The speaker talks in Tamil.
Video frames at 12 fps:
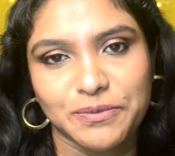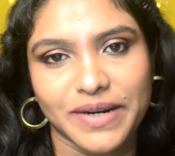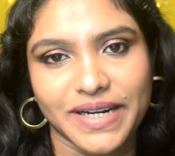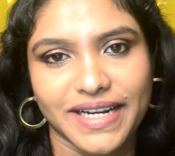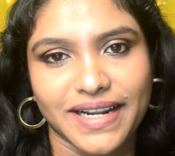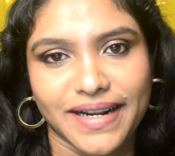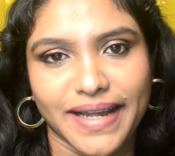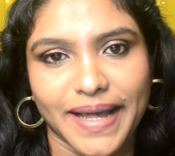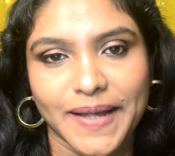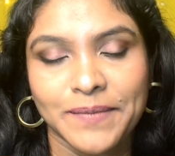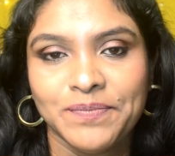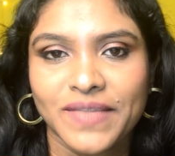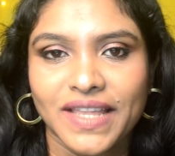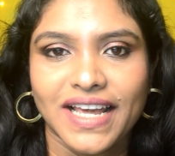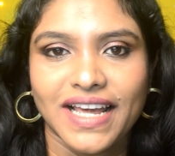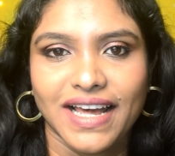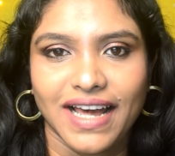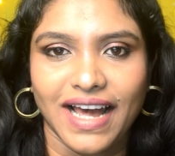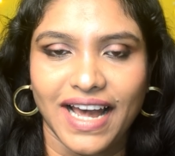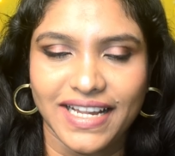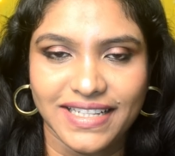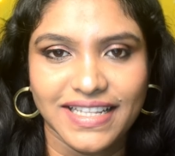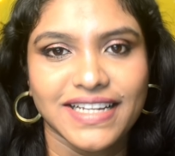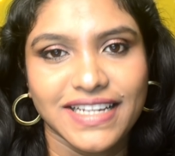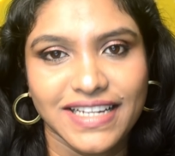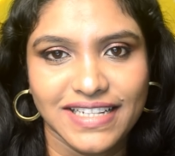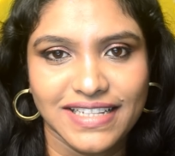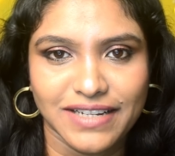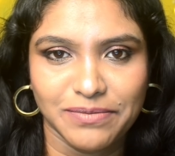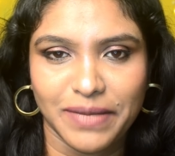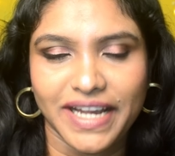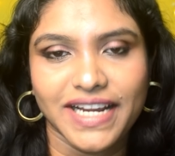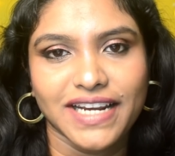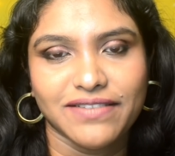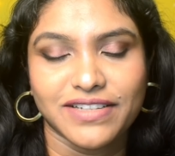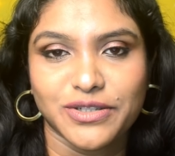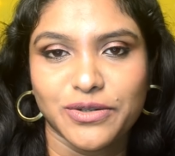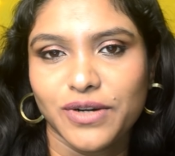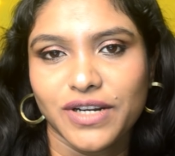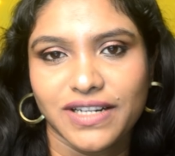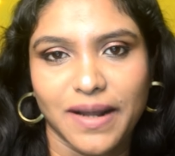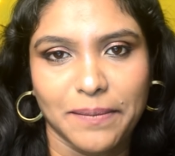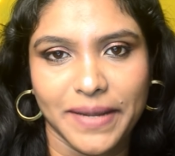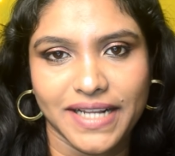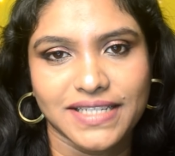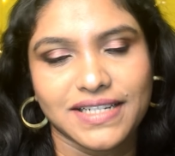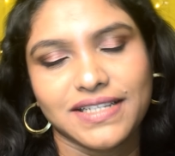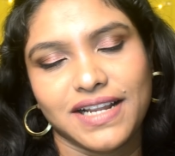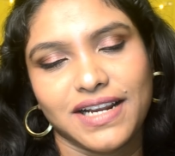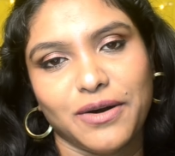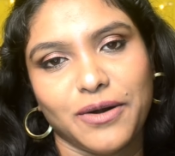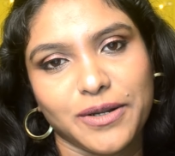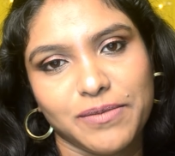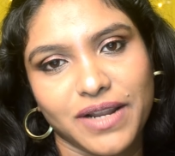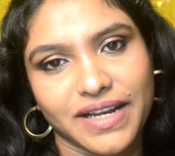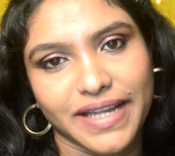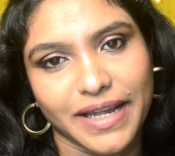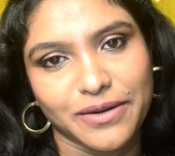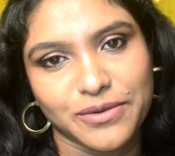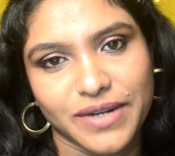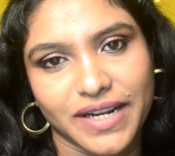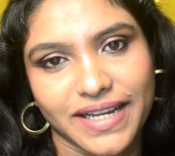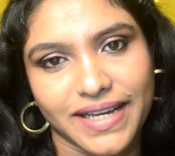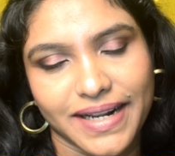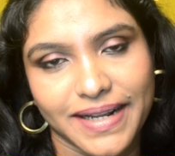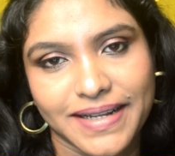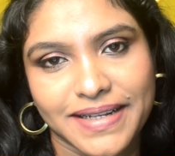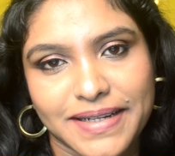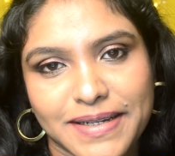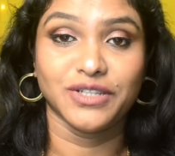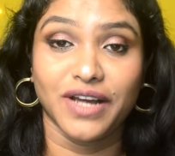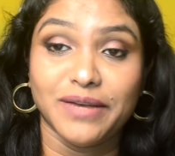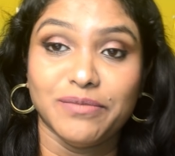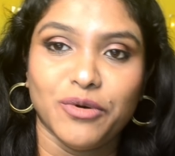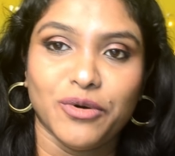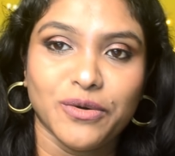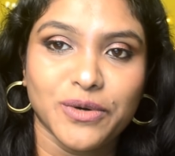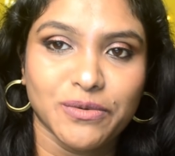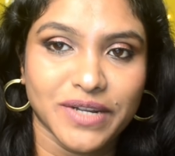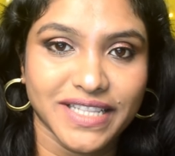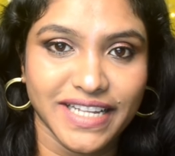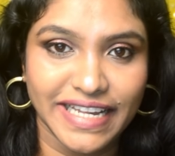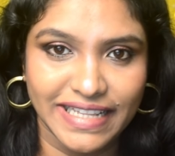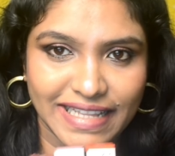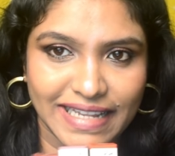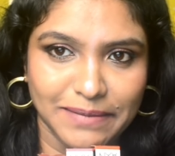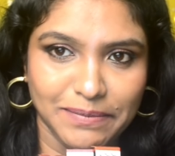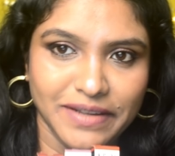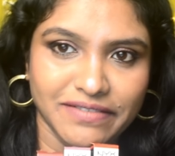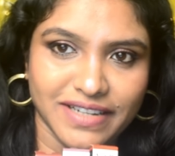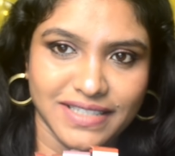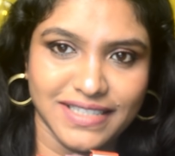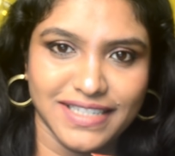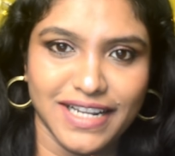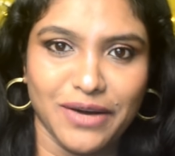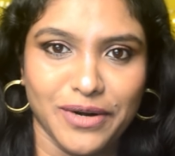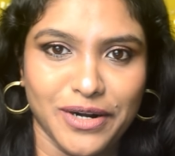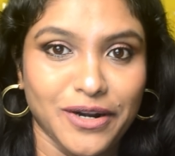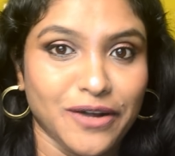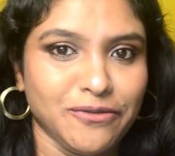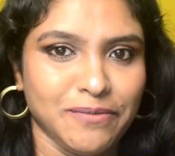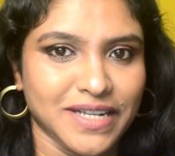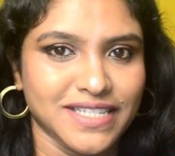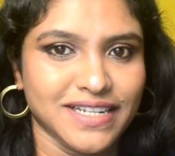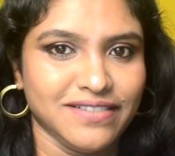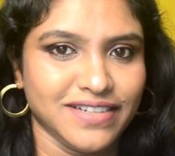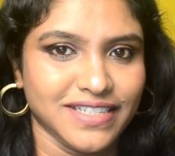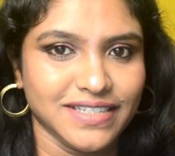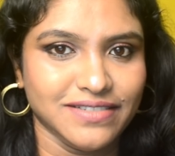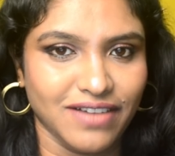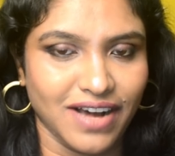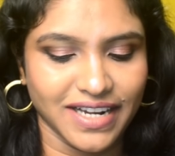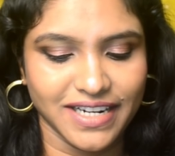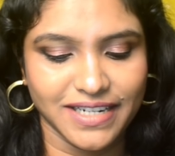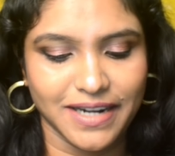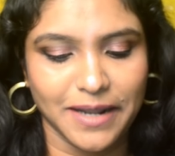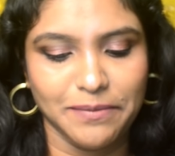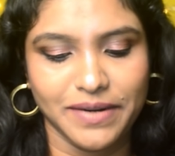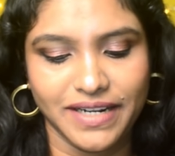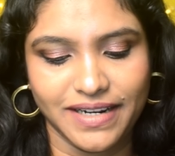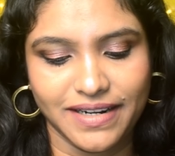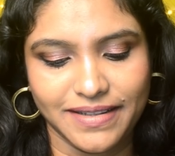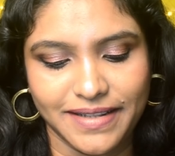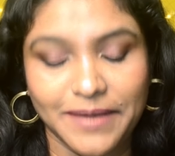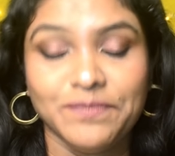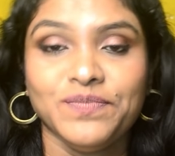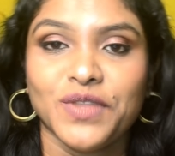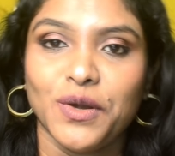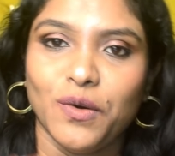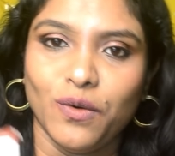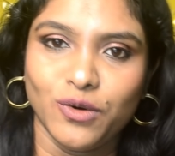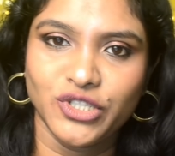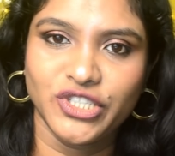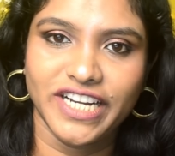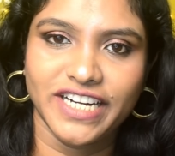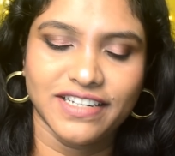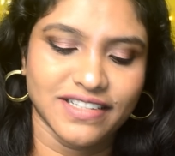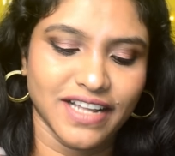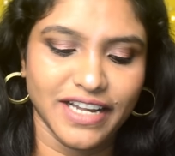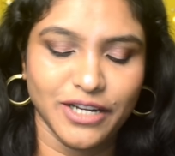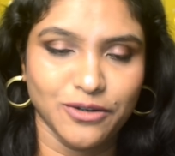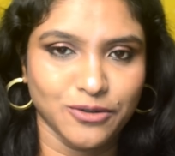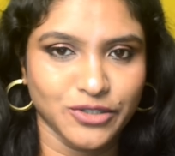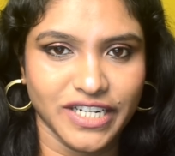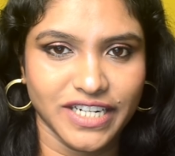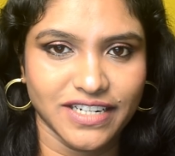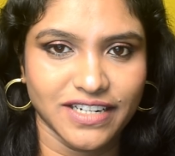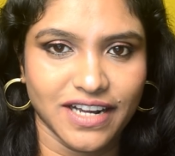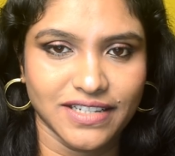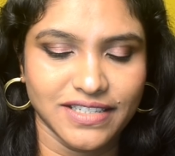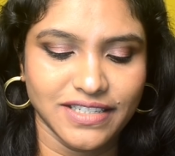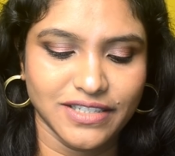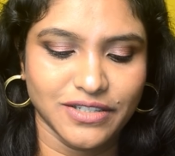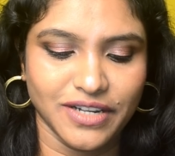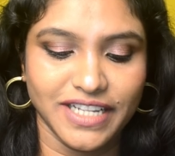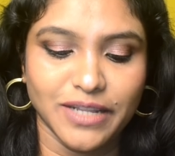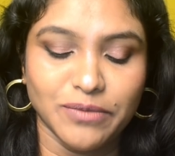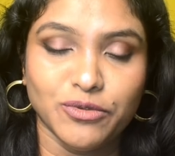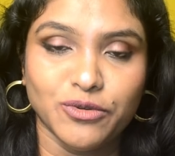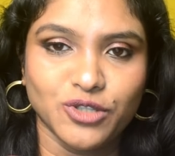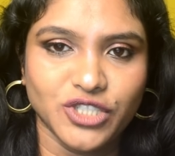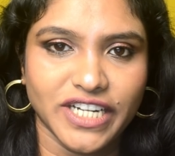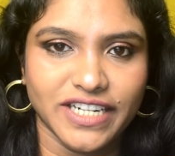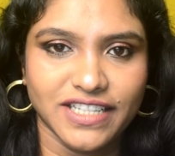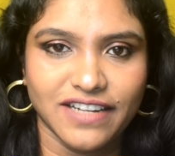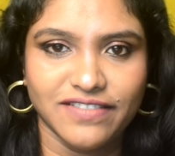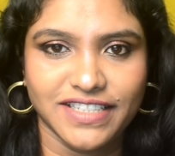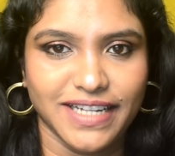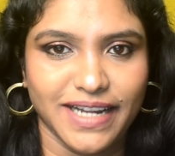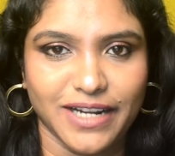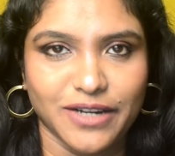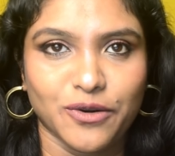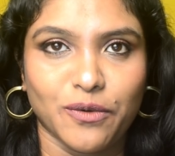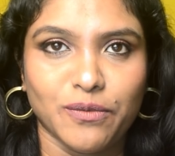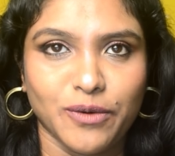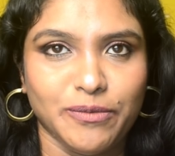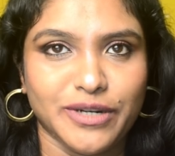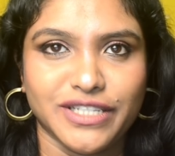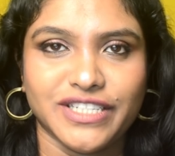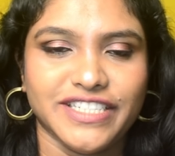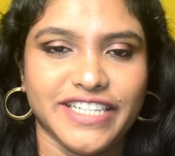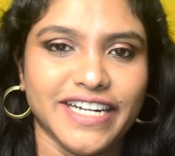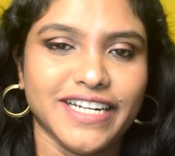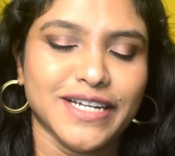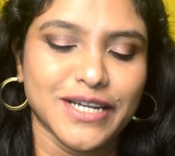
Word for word: பண்ணிகிட்ருக்கேன் ஐ திங்க் இந்த மைக்கில் வந்து உங்களுக்கு நான் பேசுகிறது நல்லா ஆடிபிளாக கேட்கும்னு நினைக்கிறேன் அண்ட் மோரோவர் வந்து இந்த லிப்பி வந்து நான் ஒன் அண்ட் ஆஃப் மந்த்ஸாக வந்து வாங்குறதுக்கு ட்ரை பண்ணிகிட்டு இருந்தேன் ஒரு ஷேட் இருந்தால் இன்னொரு ஷேட் இருக்காது ஸோ இந்த மூணு ஷேட் தான் வந்து எனக்கு ரொம்ப பிடிச்ச ஷேட்